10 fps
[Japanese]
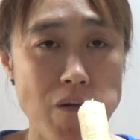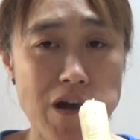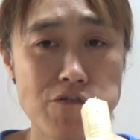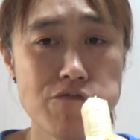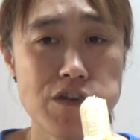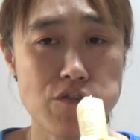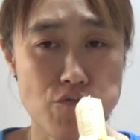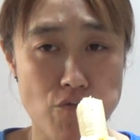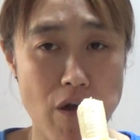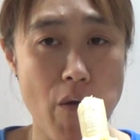
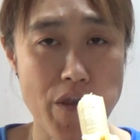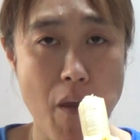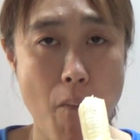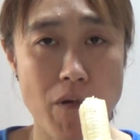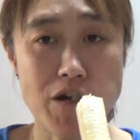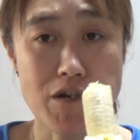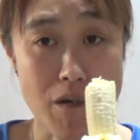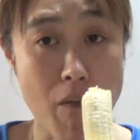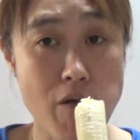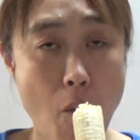アスリートとかはね、バナナ
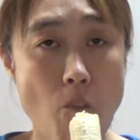食べる